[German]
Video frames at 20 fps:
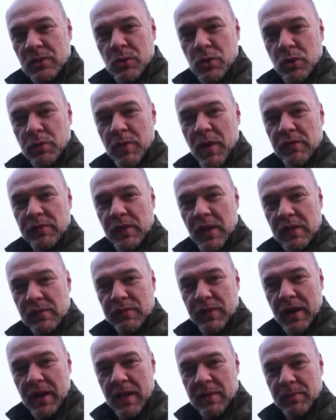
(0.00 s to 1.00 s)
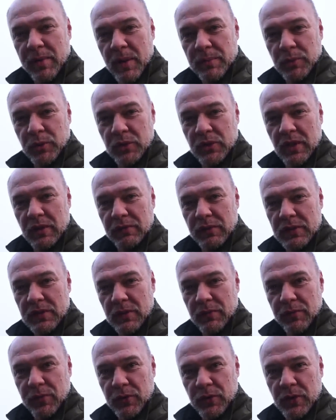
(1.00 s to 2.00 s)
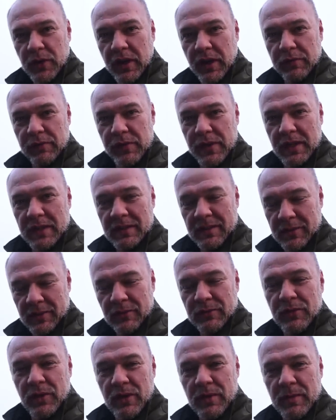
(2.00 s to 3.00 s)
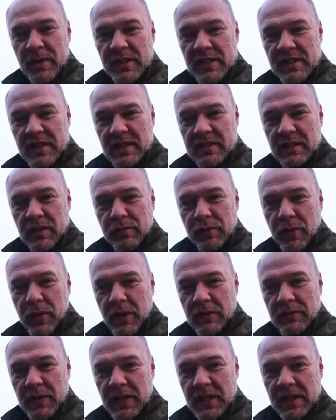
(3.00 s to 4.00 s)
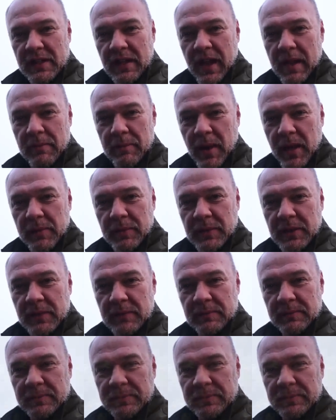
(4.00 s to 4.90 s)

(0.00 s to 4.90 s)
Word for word: suche mir auf jeden Fall ein paar Motive zum Fotografieren und würde mich sehr, sehr freuen, wenn ihr dran bleibt.